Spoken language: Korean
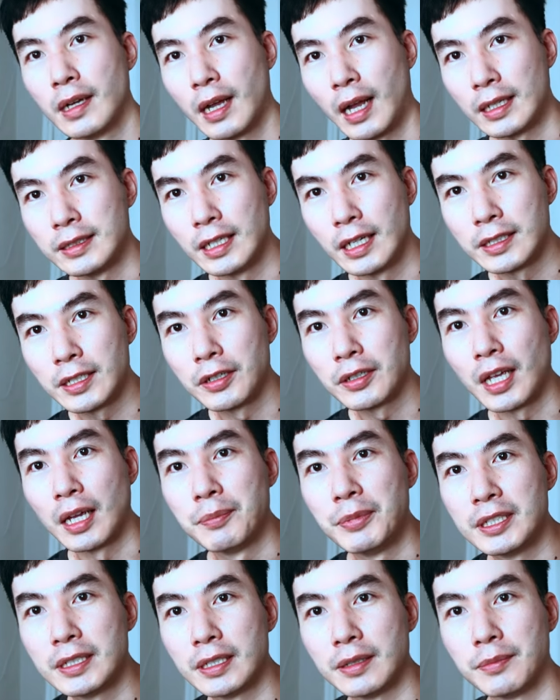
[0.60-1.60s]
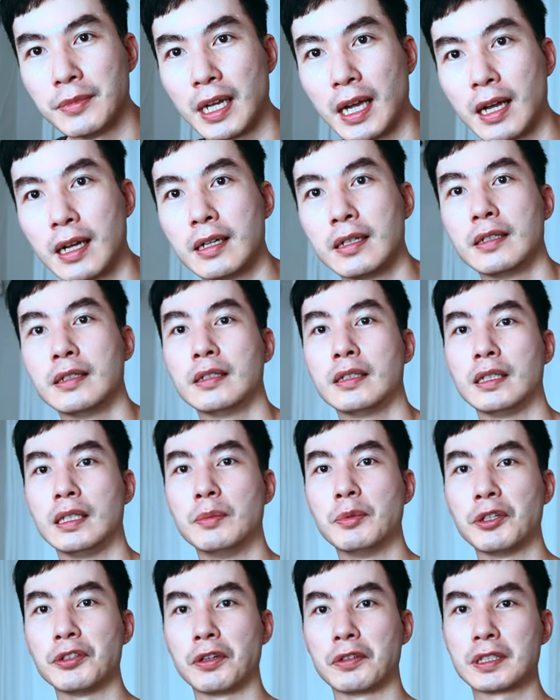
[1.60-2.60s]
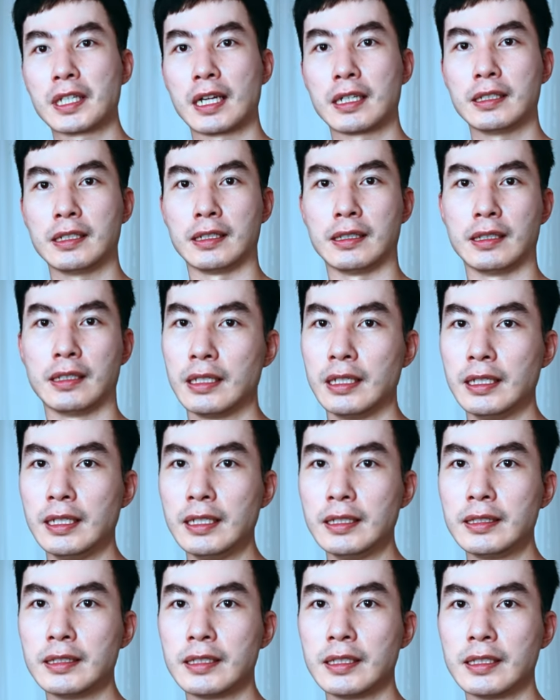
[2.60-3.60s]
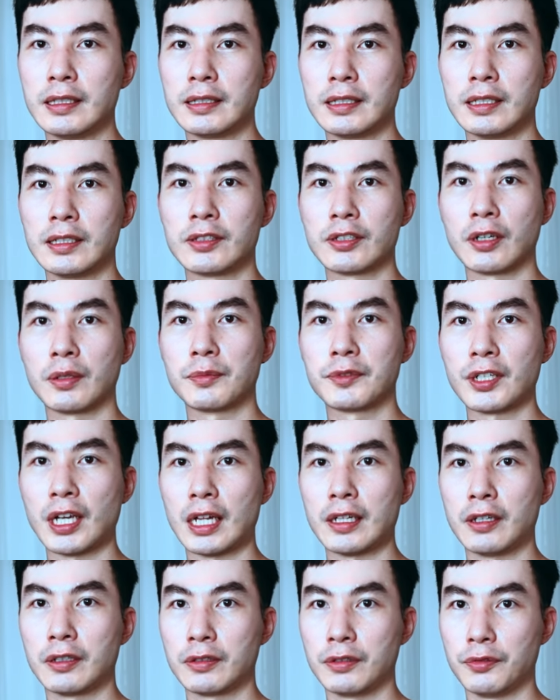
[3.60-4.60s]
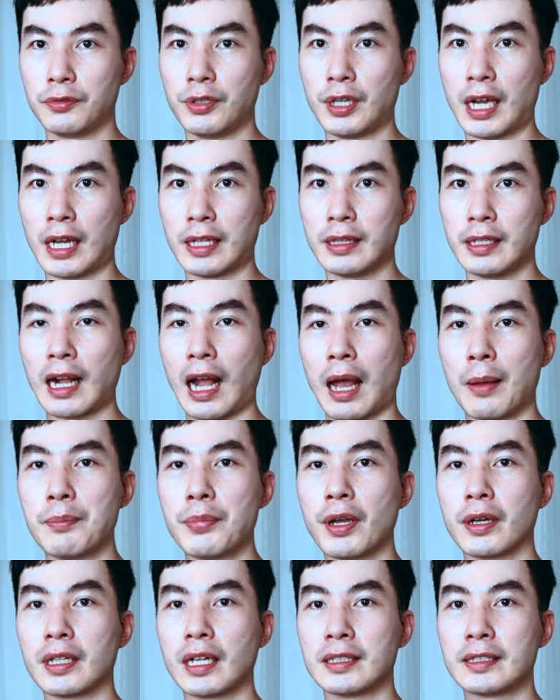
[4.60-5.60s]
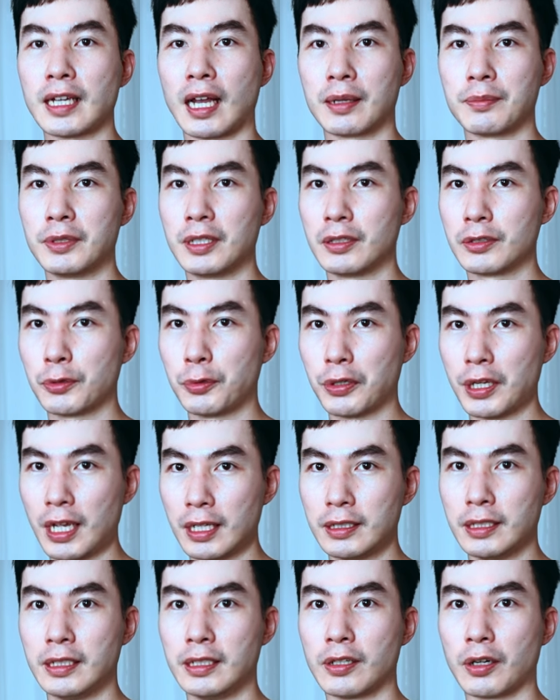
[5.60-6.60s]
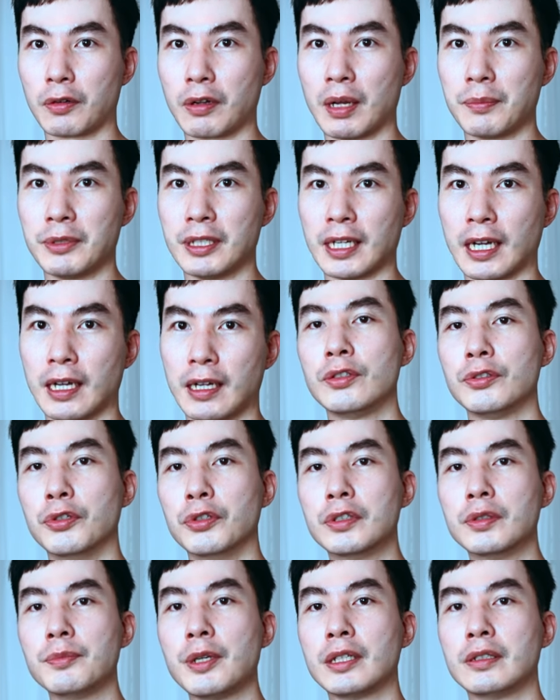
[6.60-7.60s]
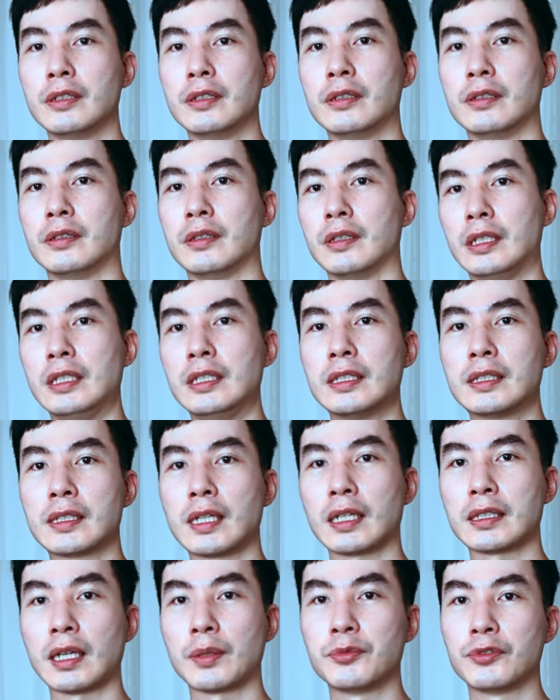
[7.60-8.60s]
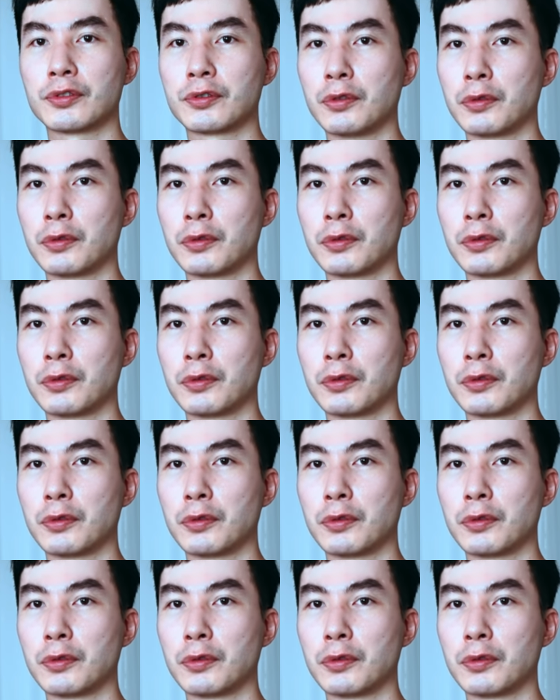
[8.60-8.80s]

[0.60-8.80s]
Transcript: 안녕하세요, 달빛이입니다. 이번 영상은 1인칭 시점 촬영을 위한 간편한 장비를 소개해드리려고 합니다. 요즘에는 인스타360